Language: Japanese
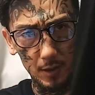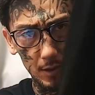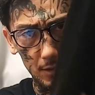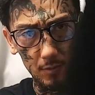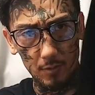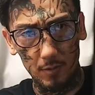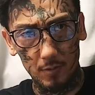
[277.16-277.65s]

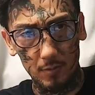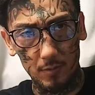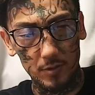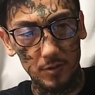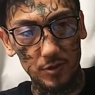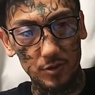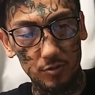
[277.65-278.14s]

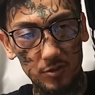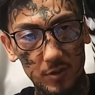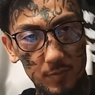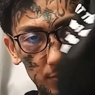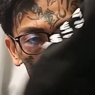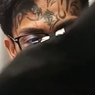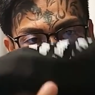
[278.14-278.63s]
えー、視聴
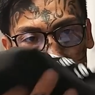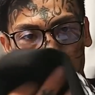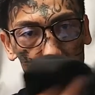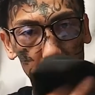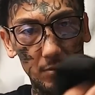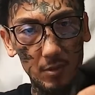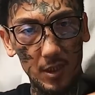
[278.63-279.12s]
者
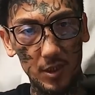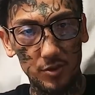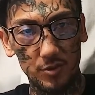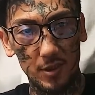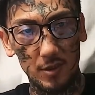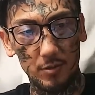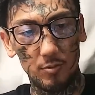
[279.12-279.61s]
プレゼントの
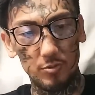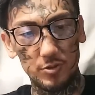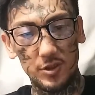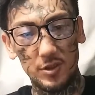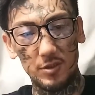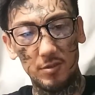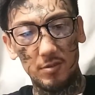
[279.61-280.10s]
ラッシュガード欲
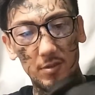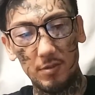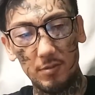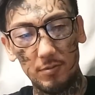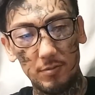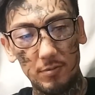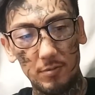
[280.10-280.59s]
しいって
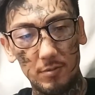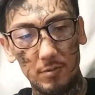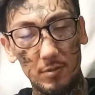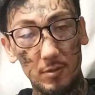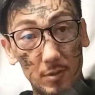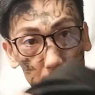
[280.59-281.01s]
いう